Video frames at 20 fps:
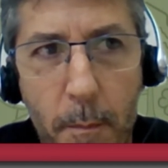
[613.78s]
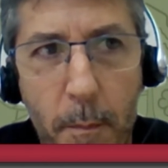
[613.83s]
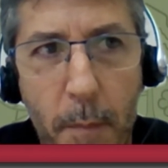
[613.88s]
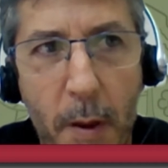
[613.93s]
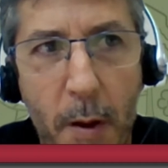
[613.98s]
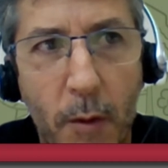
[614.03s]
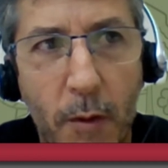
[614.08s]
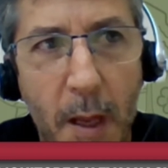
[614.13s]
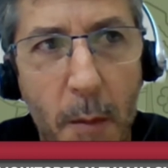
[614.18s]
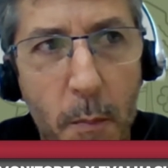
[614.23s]

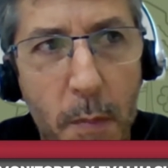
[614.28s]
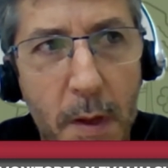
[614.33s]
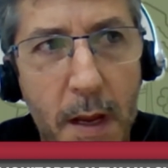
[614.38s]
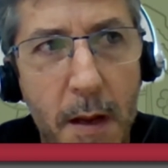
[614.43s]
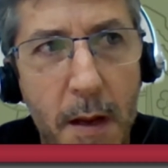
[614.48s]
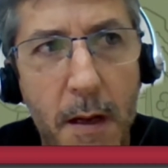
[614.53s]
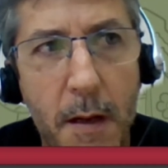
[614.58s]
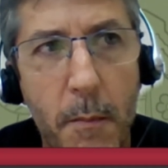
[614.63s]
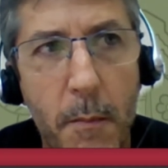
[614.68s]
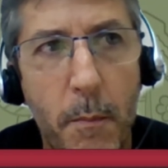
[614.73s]
pero
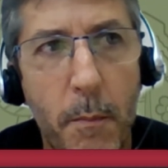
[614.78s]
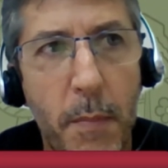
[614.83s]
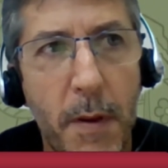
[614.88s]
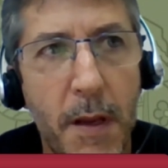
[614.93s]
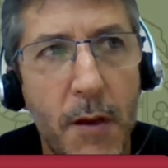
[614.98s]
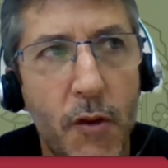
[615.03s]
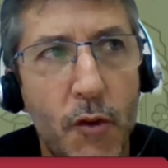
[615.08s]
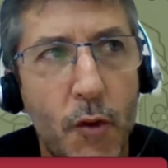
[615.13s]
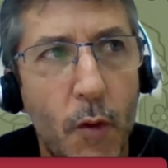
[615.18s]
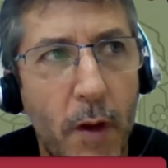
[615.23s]
también
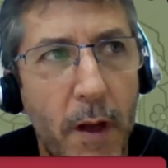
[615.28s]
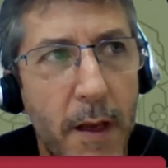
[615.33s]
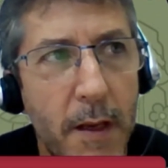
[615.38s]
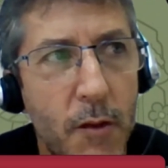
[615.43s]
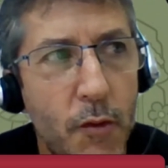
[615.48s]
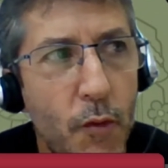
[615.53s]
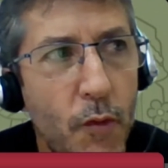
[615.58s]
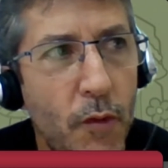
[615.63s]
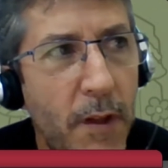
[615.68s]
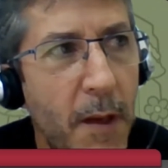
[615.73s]
pienso que
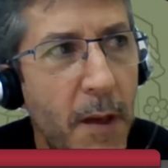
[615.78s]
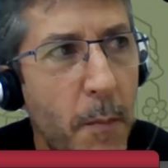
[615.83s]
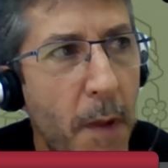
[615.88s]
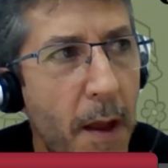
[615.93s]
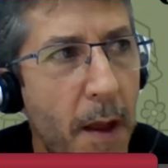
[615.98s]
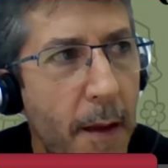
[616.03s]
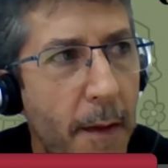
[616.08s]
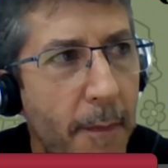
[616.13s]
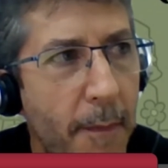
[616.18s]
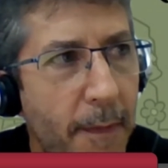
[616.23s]
es un
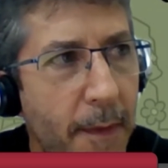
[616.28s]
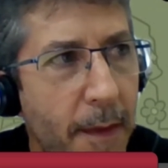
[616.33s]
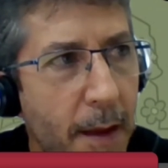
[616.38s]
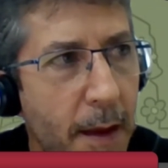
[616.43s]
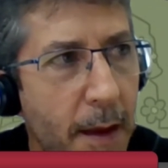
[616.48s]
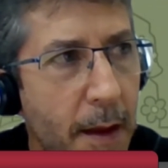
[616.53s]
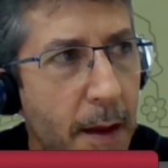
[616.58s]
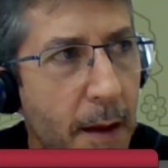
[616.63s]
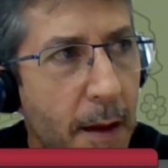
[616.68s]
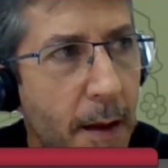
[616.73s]
tema
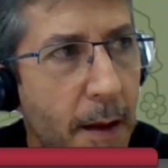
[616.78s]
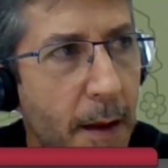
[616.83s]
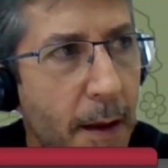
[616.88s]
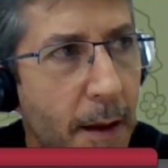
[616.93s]
de,